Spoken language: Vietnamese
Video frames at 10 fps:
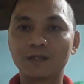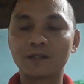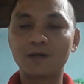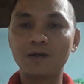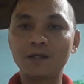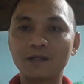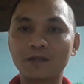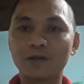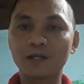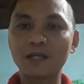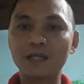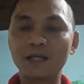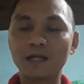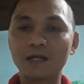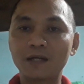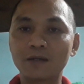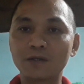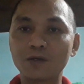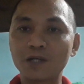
đó rồi cái uh, nhiều